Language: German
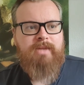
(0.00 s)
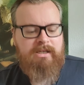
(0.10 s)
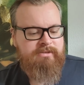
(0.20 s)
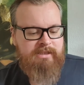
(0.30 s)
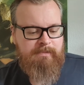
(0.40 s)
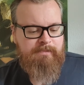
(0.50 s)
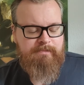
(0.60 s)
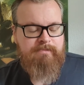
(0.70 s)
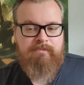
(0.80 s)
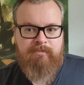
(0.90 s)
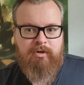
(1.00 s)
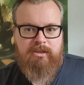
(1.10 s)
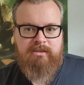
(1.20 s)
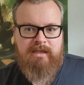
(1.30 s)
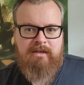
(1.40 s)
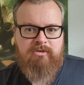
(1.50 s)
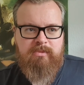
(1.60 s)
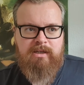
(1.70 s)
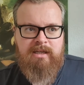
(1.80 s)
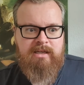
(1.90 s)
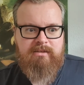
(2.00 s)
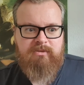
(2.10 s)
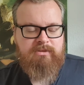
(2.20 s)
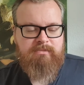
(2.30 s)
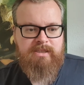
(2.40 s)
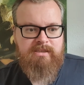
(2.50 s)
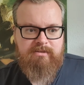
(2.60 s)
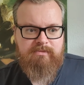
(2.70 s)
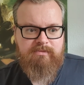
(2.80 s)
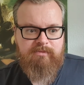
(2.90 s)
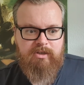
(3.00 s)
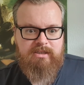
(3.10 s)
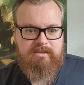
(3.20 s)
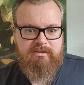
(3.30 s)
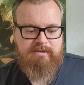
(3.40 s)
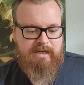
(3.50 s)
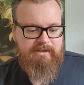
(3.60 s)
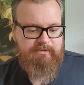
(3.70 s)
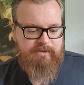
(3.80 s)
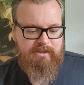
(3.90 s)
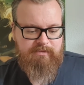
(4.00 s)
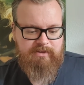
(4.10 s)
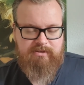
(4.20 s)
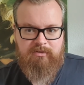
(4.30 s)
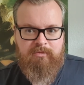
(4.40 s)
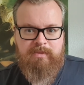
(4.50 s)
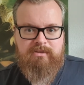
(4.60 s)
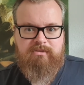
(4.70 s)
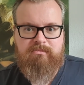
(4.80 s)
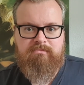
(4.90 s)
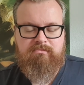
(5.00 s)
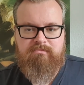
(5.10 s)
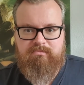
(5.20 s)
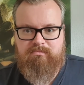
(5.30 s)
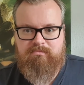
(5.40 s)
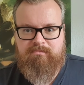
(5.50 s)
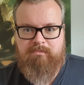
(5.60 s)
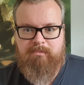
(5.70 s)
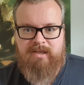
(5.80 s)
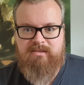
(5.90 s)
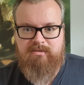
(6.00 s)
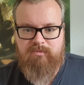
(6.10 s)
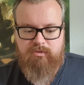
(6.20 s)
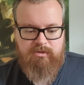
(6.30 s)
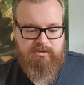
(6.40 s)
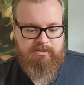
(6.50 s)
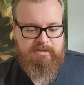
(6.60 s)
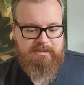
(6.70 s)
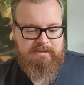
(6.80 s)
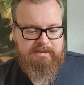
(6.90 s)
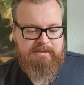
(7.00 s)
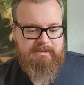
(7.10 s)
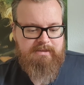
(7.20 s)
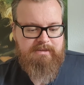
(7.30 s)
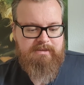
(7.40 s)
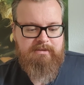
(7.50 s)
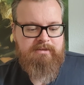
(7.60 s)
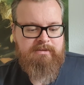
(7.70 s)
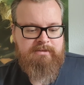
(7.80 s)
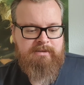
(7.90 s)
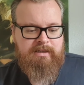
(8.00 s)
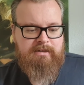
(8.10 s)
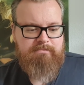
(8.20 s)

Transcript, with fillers: also ich habe wirklich lange überlegt und mir ist wirklich nichts eingefallen, was auf mich passen würde. Äh,